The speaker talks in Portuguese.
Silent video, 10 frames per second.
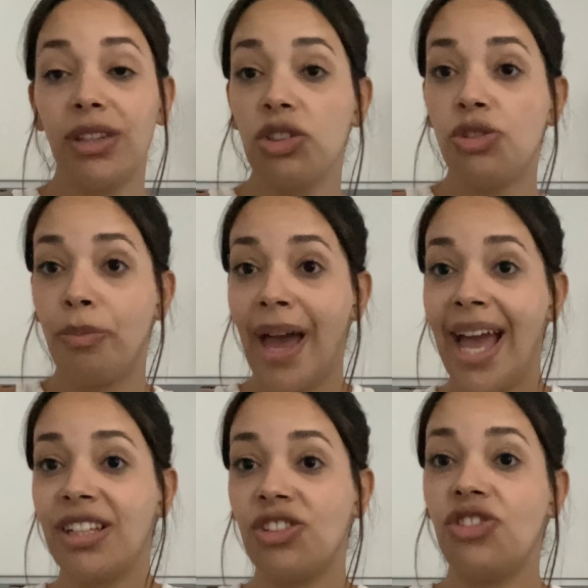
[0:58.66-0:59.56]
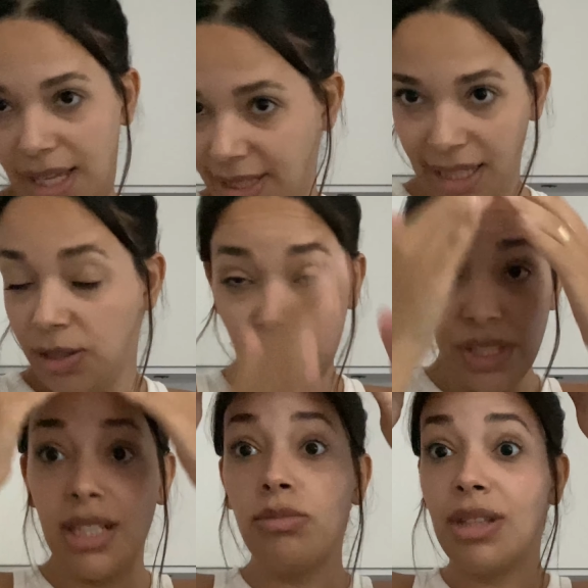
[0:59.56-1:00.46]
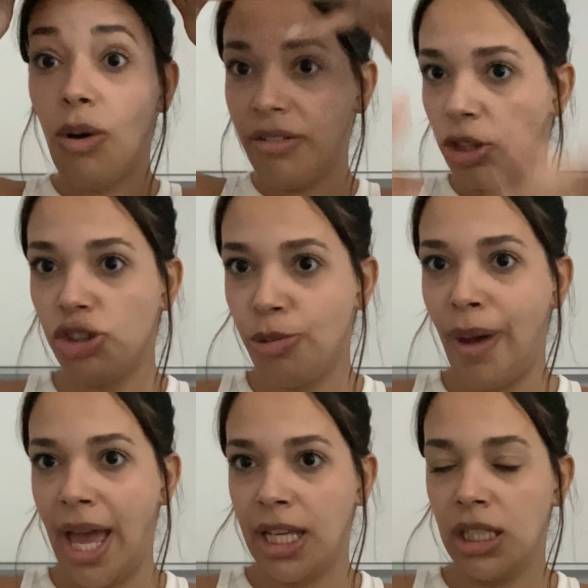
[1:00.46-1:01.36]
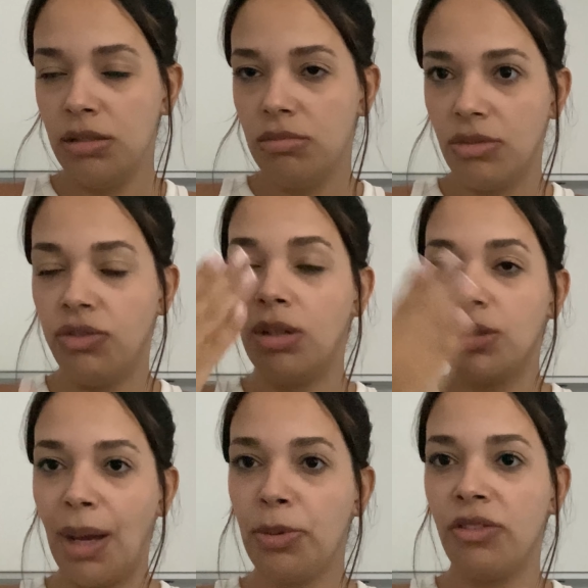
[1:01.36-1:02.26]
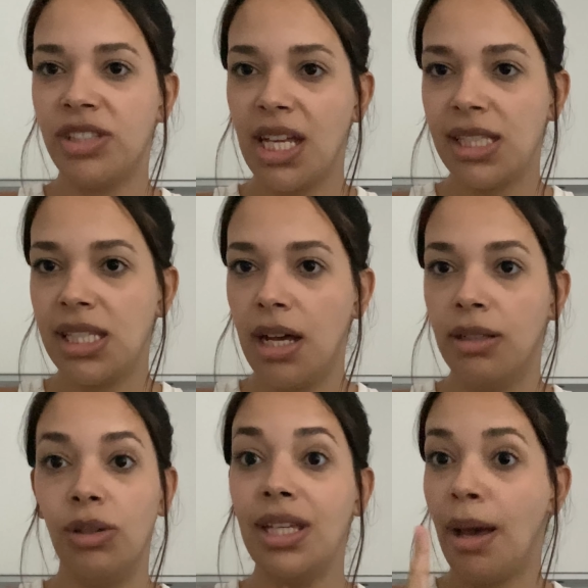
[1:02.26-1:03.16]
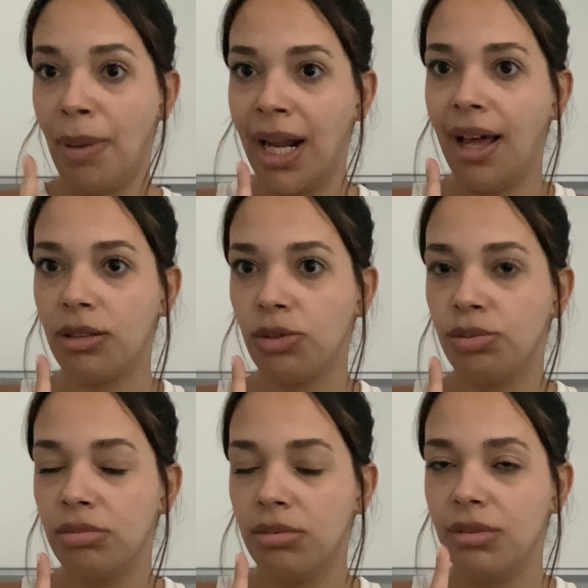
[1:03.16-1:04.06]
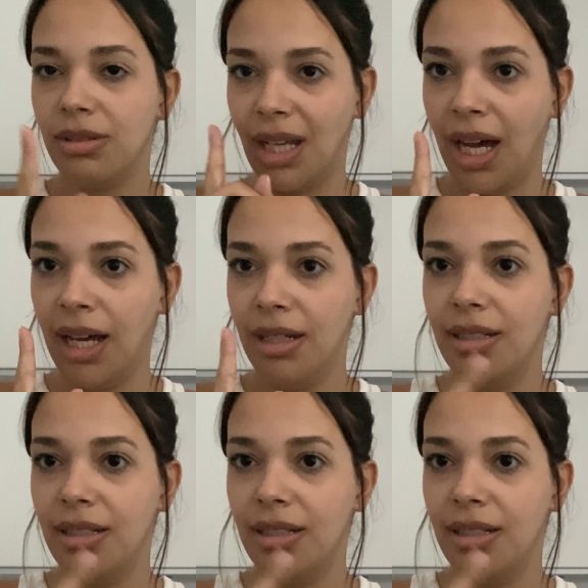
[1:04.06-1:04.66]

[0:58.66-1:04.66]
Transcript: que tote bag, gente, entendeu? Se você não tem uma tote bag, vão estar tá providenciando. E é barato, tá?